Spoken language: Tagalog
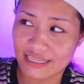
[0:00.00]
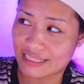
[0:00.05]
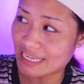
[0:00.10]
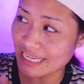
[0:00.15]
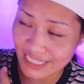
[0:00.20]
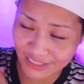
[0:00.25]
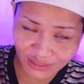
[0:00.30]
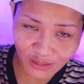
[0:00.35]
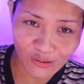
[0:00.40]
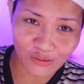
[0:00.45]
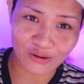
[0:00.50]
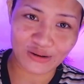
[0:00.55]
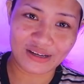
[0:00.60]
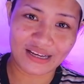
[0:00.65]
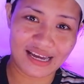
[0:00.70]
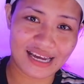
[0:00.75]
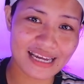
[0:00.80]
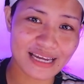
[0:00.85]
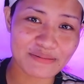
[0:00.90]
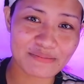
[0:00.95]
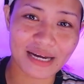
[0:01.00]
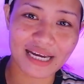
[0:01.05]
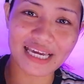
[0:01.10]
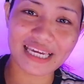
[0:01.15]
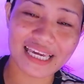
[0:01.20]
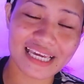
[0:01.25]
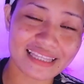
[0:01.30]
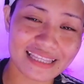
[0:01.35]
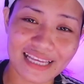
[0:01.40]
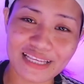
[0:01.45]
dito. Ayun,
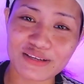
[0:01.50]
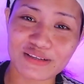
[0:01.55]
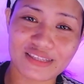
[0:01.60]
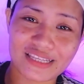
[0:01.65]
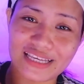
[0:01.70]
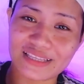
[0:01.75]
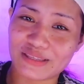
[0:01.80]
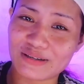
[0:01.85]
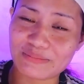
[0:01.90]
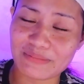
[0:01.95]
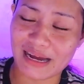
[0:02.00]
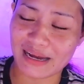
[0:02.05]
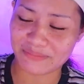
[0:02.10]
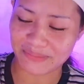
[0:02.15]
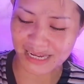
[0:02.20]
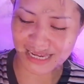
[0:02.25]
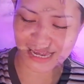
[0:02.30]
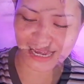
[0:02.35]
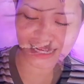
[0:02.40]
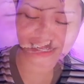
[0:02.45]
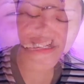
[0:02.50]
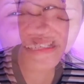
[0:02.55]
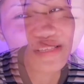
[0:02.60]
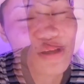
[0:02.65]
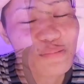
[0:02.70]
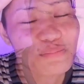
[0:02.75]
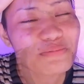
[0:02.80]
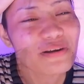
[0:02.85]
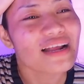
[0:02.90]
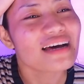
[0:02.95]
makikita nyo dito mamaya.
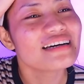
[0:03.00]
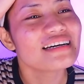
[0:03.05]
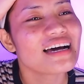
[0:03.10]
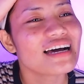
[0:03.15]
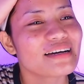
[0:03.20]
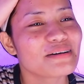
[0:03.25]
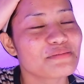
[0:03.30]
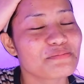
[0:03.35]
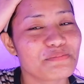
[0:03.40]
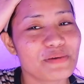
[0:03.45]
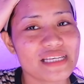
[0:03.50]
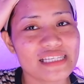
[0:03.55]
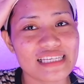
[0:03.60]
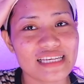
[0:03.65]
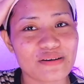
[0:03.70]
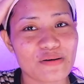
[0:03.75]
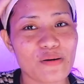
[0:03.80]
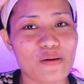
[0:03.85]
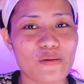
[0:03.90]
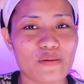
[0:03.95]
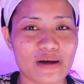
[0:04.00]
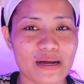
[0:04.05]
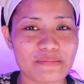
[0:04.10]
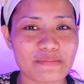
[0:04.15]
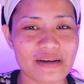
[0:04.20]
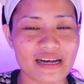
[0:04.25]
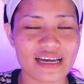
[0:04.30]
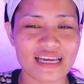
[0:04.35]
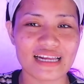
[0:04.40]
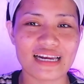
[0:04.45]
Sobrang busy ko
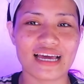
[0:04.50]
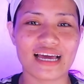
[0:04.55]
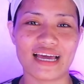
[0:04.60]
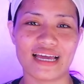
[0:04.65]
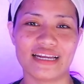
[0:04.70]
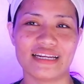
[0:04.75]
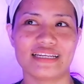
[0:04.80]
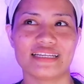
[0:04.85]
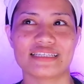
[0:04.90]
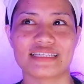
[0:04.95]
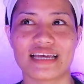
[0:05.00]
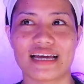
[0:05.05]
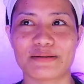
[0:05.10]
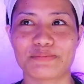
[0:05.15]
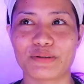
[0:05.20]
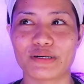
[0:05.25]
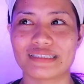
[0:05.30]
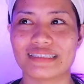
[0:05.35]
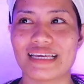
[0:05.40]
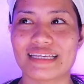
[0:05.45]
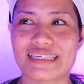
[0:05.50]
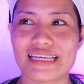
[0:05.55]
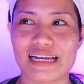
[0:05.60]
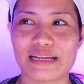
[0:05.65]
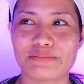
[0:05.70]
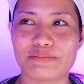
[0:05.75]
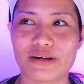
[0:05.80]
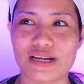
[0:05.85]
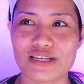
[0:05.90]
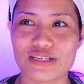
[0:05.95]
kamakailan sa birthday
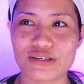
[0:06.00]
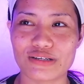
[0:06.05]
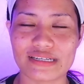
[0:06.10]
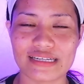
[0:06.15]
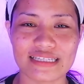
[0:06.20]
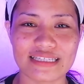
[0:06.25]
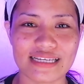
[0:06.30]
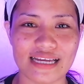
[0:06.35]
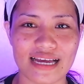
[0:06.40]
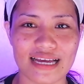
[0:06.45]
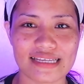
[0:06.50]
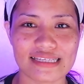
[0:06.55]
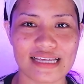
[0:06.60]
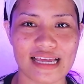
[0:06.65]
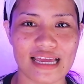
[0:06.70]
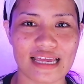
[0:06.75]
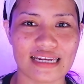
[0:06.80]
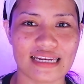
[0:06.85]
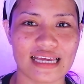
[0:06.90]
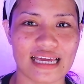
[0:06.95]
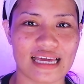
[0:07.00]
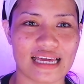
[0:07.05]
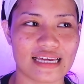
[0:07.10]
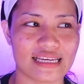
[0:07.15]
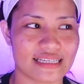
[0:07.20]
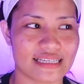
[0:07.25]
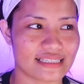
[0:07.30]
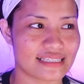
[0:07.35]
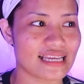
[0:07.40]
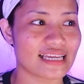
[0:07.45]
celebration ni Jazz and
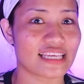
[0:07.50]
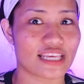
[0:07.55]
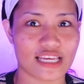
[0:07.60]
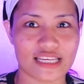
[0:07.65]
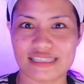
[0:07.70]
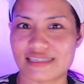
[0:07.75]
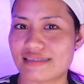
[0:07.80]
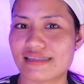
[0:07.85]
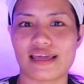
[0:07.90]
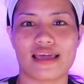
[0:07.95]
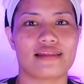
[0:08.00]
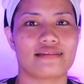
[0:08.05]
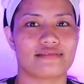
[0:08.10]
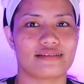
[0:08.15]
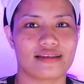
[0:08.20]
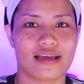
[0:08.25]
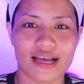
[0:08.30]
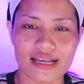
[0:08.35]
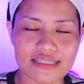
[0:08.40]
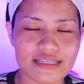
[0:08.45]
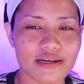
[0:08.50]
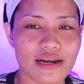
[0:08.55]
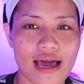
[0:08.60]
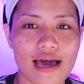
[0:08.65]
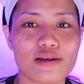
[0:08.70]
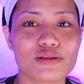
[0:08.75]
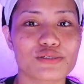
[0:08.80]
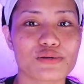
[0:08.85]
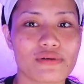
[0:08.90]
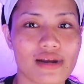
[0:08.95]
sa gigs din. As in,
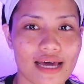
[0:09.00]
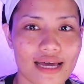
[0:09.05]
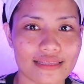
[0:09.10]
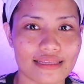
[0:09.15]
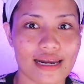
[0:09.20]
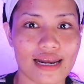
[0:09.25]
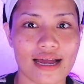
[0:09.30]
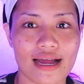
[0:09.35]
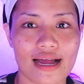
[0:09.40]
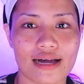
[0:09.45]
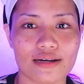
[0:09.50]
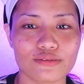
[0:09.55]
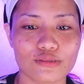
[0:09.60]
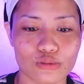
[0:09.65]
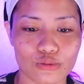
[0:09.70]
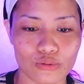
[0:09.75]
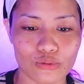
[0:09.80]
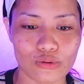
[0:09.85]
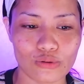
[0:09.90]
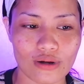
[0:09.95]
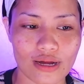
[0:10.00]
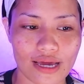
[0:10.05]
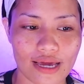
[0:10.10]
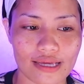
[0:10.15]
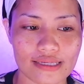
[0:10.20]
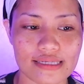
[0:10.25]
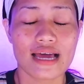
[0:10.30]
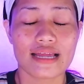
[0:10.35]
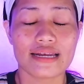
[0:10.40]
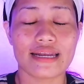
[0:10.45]
halos wala talaga akong tulog,
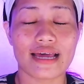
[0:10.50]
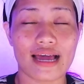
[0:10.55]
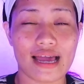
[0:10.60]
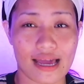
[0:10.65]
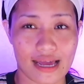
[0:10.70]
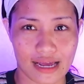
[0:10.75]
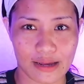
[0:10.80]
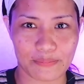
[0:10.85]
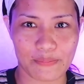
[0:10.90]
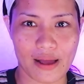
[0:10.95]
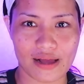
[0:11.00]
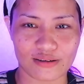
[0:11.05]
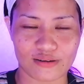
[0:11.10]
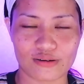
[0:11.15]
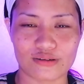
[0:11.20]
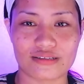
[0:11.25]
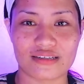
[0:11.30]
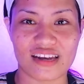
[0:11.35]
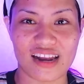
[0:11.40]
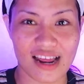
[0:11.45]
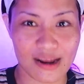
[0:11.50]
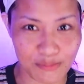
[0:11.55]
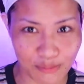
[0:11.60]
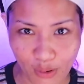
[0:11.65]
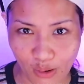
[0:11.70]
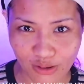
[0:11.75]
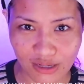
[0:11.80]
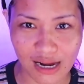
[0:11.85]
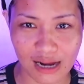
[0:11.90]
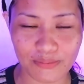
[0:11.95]
guys. Bruh. Nakakapagod ng
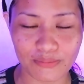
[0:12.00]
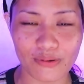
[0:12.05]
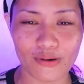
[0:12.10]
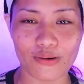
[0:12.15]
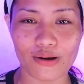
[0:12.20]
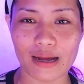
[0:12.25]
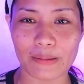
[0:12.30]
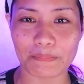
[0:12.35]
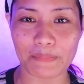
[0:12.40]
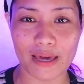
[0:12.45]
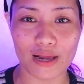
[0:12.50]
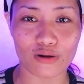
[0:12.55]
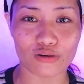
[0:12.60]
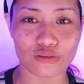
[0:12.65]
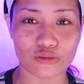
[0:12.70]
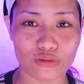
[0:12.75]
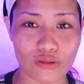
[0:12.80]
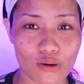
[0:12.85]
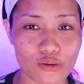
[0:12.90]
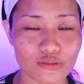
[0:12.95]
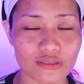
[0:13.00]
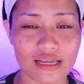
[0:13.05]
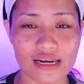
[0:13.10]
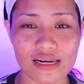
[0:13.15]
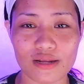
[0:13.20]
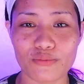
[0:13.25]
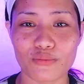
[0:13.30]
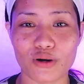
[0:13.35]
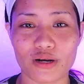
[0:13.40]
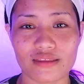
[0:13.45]
bonggang-bongga, pero
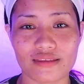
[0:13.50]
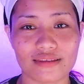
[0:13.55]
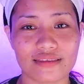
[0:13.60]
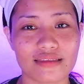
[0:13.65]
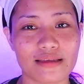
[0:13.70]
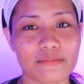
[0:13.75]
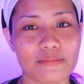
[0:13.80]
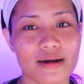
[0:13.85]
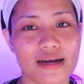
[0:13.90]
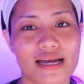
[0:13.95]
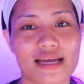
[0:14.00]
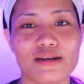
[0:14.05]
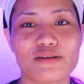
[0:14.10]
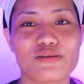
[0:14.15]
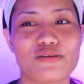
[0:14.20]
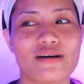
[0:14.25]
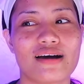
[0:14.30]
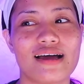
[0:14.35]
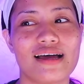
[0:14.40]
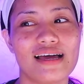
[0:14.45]
totally worth it naman nung